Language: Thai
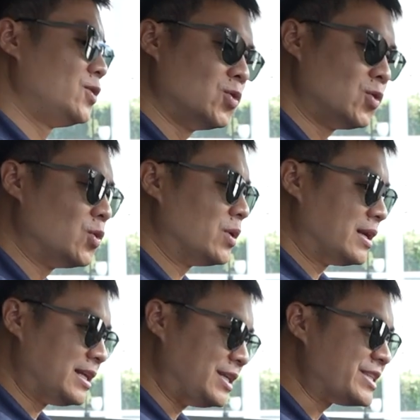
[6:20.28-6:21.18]
ดู
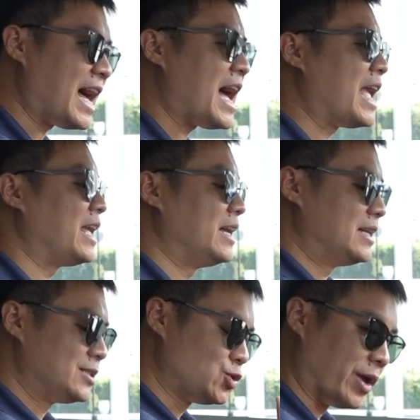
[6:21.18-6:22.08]
ดีไซน์
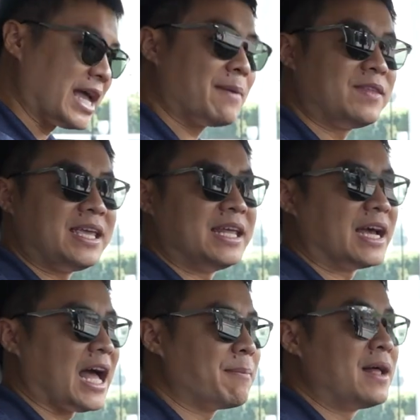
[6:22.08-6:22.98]
สวยงามดี
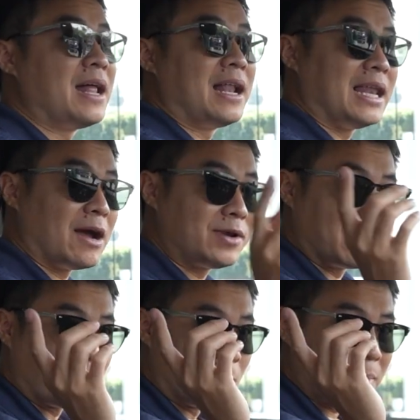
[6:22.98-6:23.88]
นะครับ แล้ว
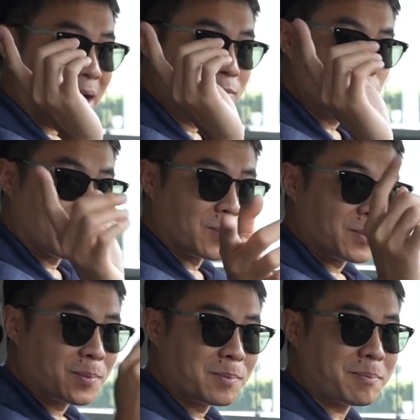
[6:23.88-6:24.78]
เดี๋ยวผมพาคุณผู้ชม
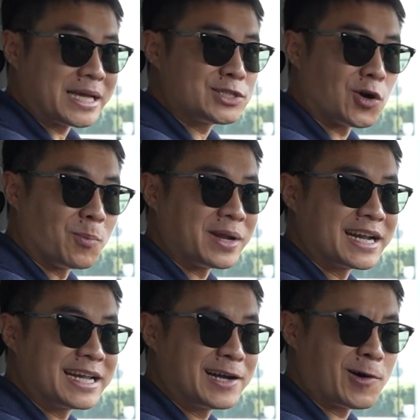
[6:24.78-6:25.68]
ไปชมใน
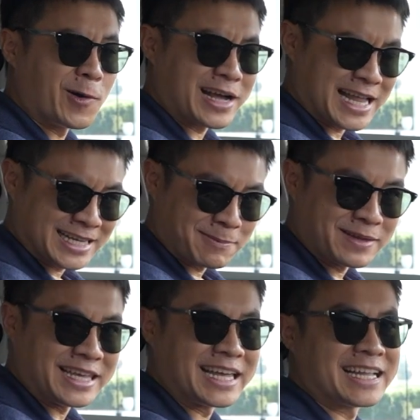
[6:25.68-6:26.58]
เรื่องของการขับ
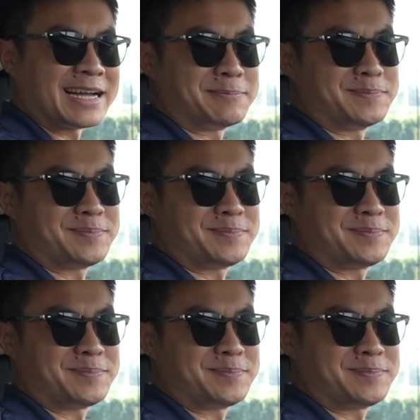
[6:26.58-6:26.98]
ขี่กันครับ